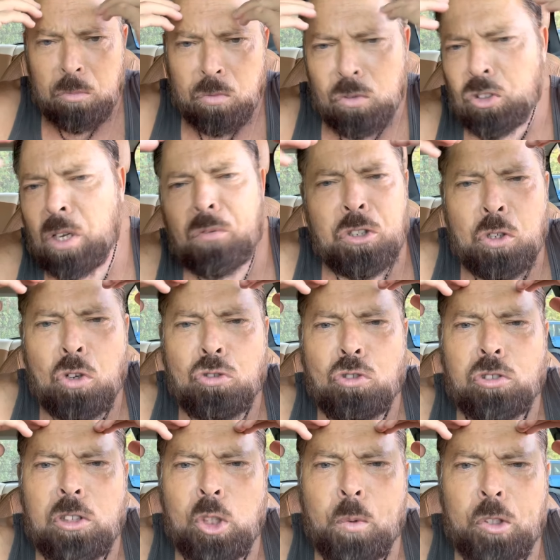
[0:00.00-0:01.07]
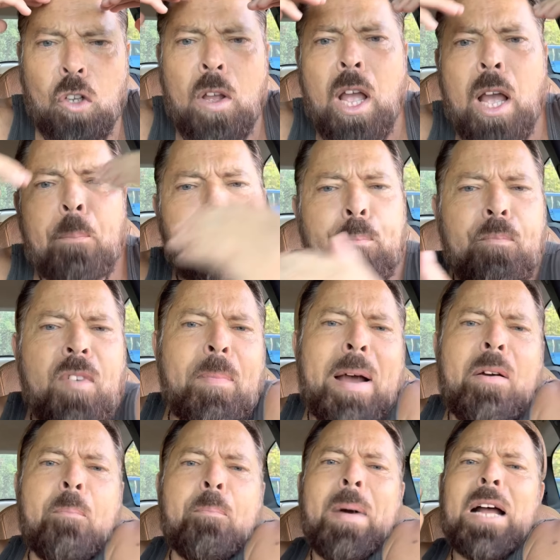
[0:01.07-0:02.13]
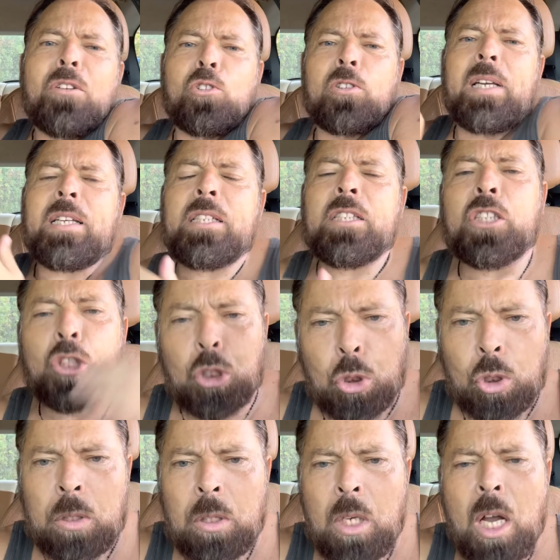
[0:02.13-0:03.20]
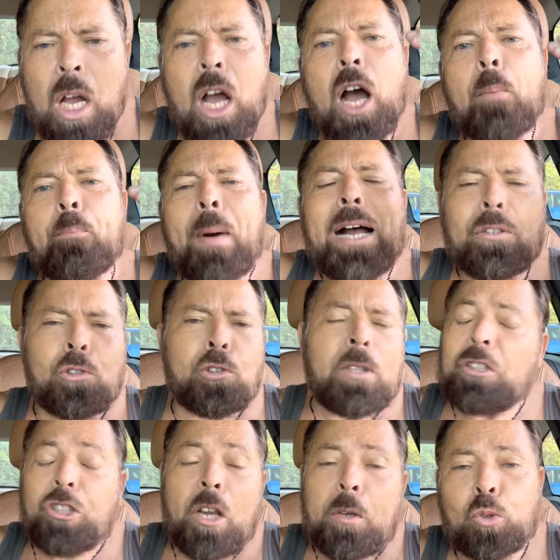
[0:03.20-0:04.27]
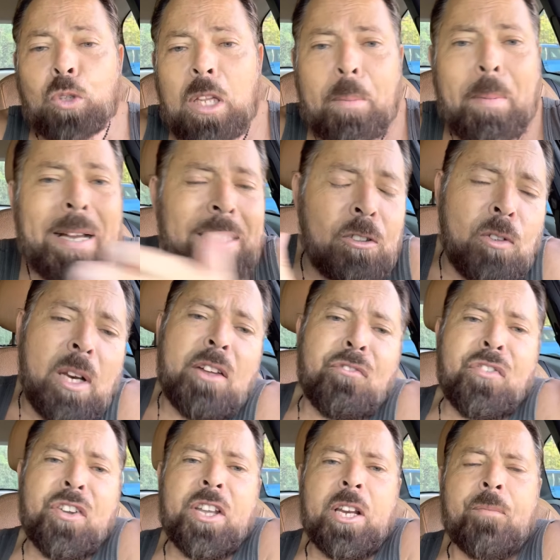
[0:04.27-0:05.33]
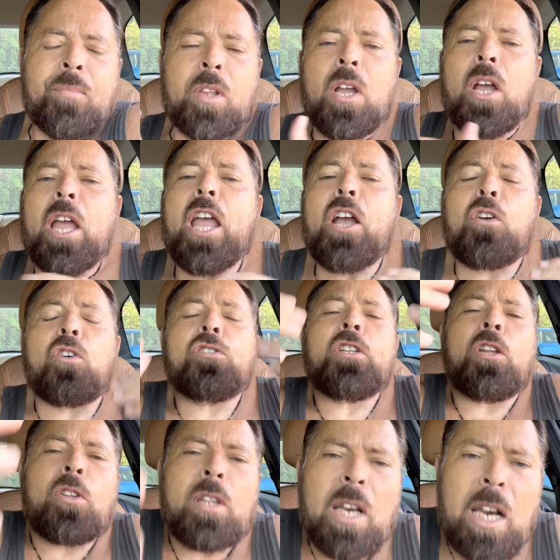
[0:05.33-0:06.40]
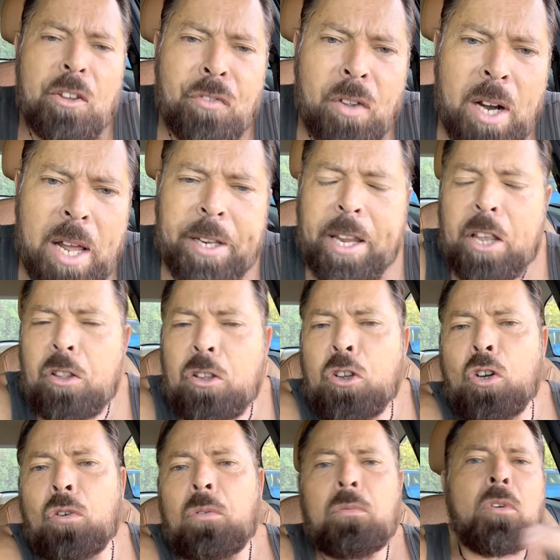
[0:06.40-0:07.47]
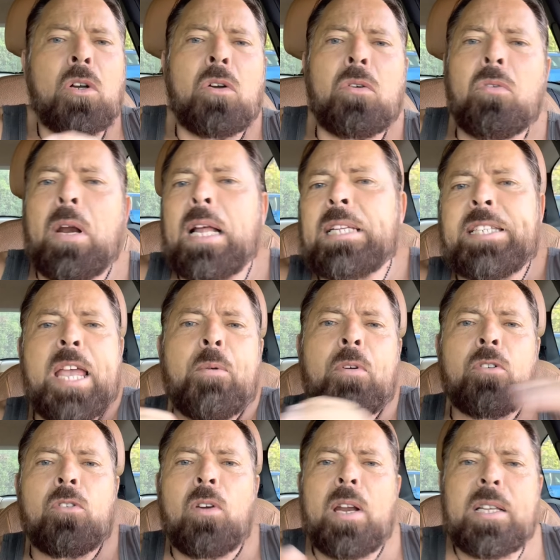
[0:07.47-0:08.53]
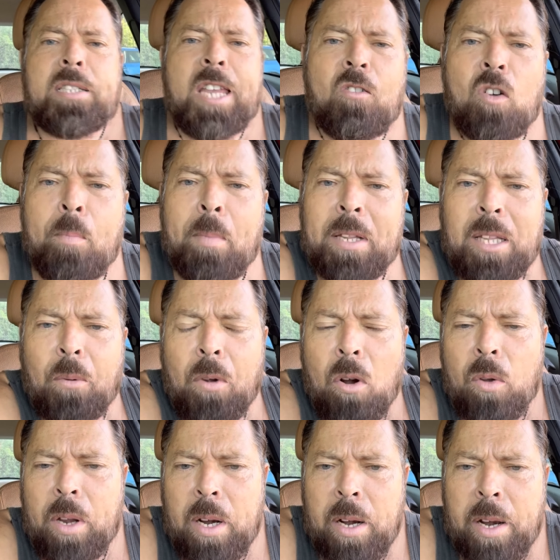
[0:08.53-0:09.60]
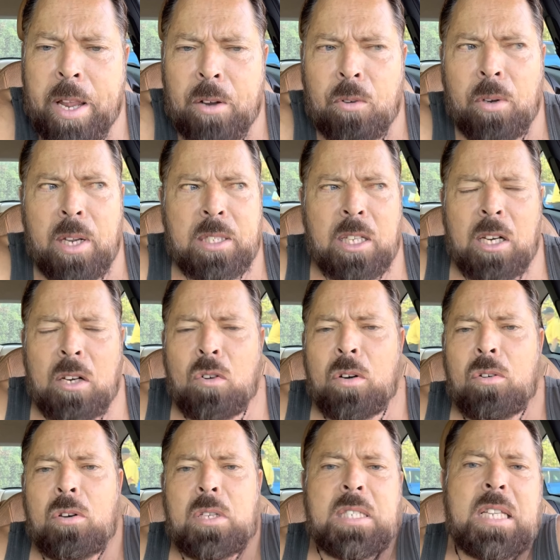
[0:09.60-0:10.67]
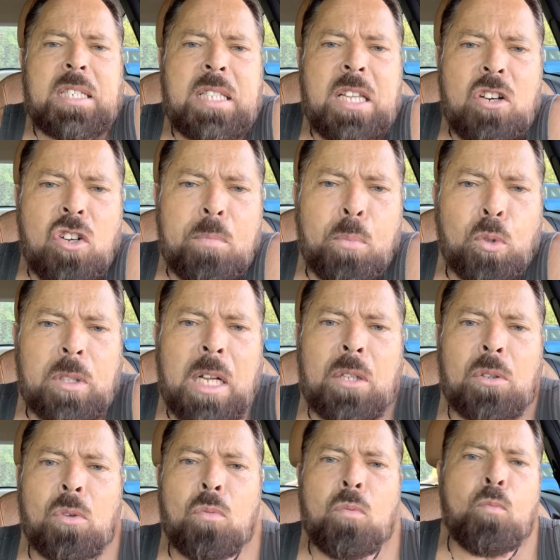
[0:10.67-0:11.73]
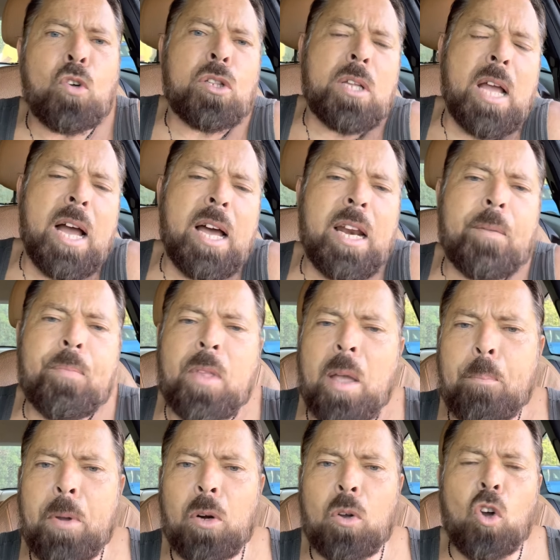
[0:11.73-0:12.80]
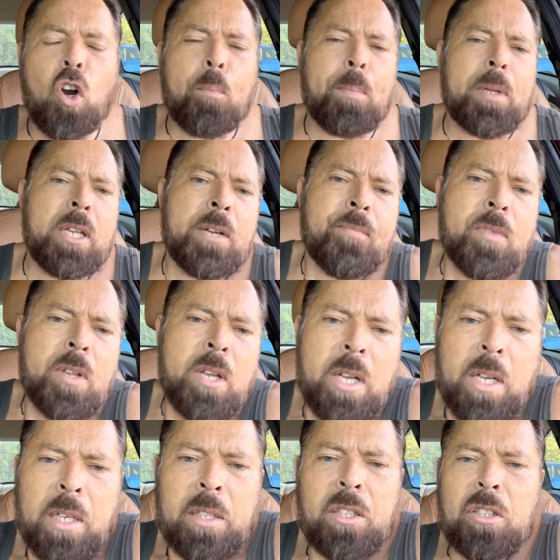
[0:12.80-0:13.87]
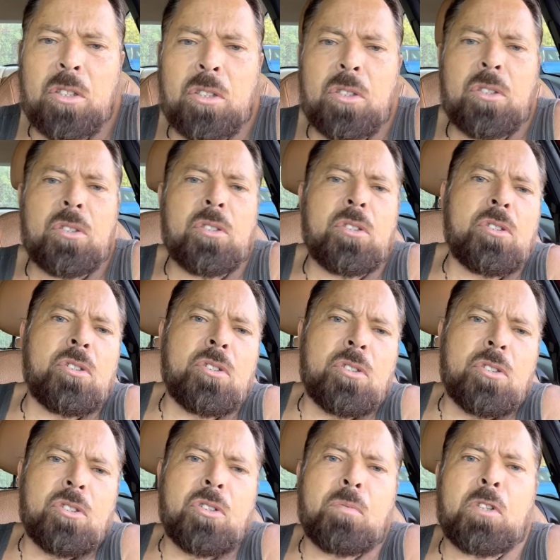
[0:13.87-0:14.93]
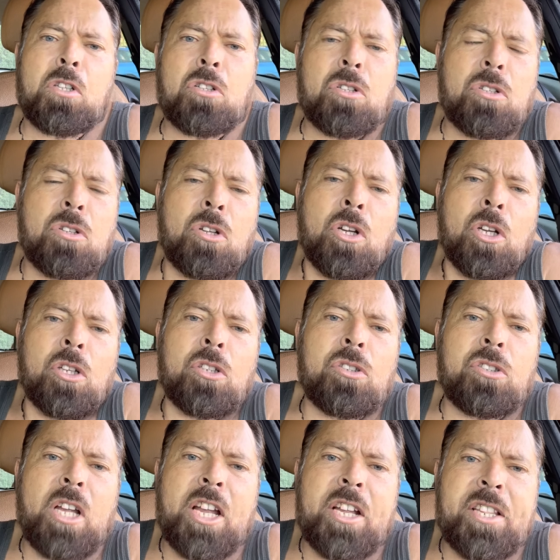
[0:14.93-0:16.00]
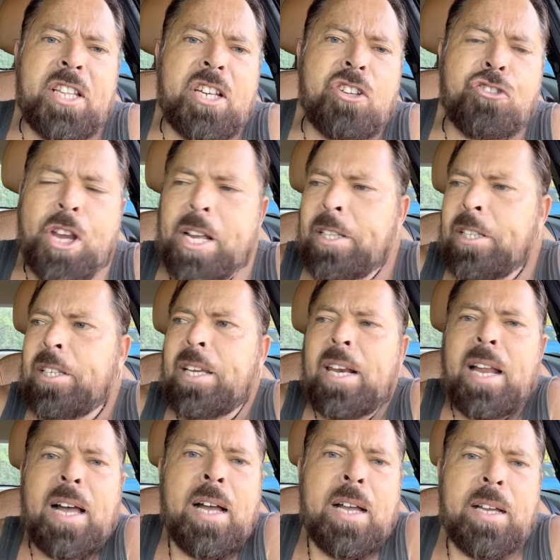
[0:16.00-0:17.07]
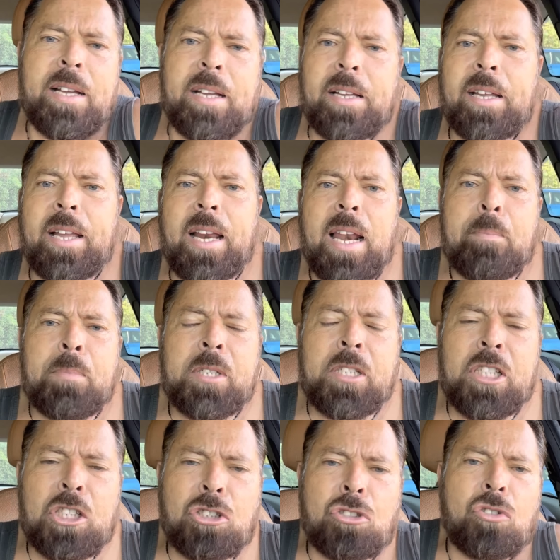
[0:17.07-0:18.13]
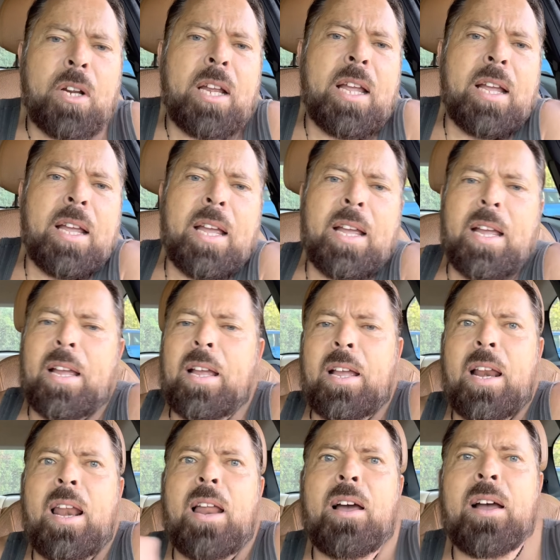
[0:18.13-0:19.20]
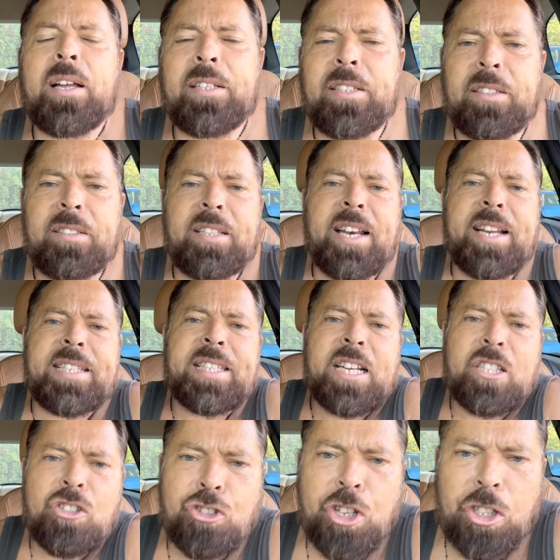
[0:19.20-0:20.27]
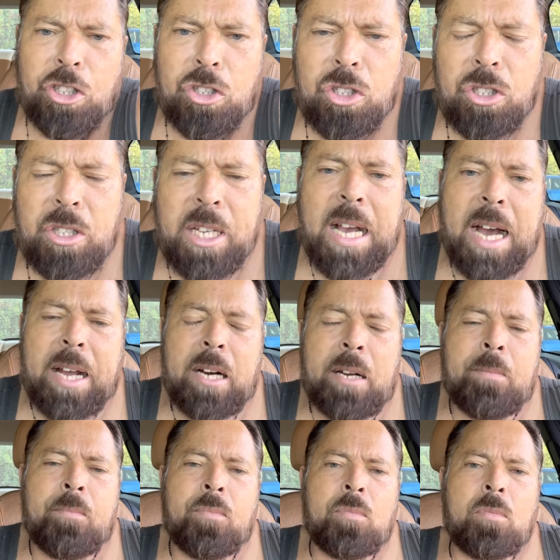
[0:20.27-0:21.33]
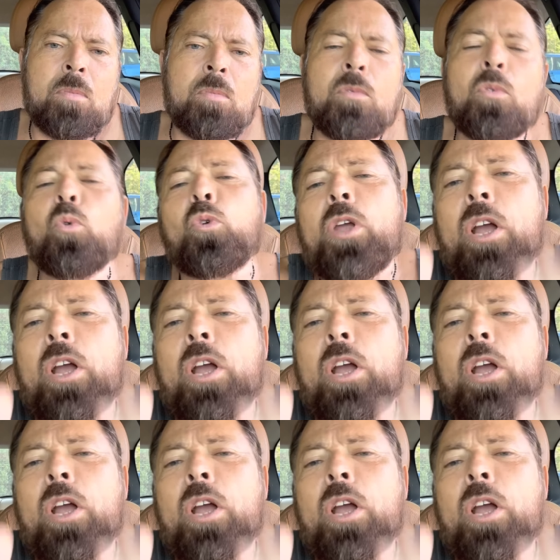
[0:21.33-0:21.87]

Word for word: Cioè vi dico soltanto questo, vi parto dall'inizio, parto, da, cioè, scusate, parto dalla fine. È contento della Ferrari che io la seguo e non la seguo, ma da quello che leggo la stanno, la stanno buttando un mondiale per colpa di, di, di, dei dirigenti che la, che la amministrano, che, che, delle strategie di gara. Lui